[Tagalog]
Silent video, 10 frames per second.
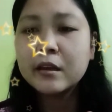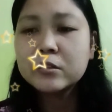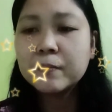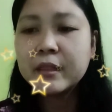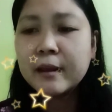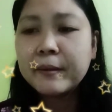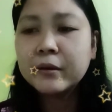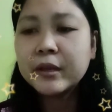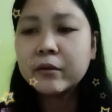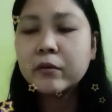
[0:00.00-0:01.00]
So, pinilapan ko
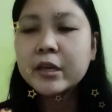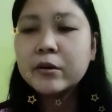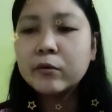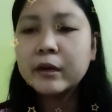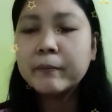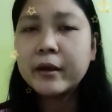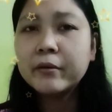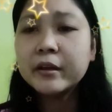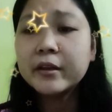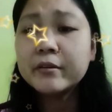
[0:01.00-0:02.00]
yan. Kung kayo, nagbago
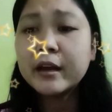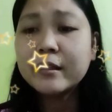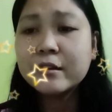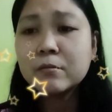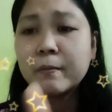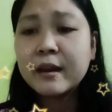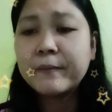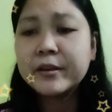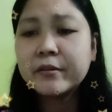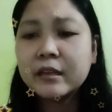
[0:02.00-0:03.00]
rin kayo ng address,
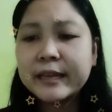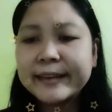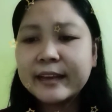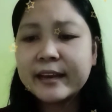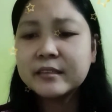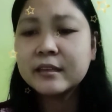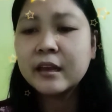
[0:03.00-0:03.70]
pipilapan nyo rin yan, guys.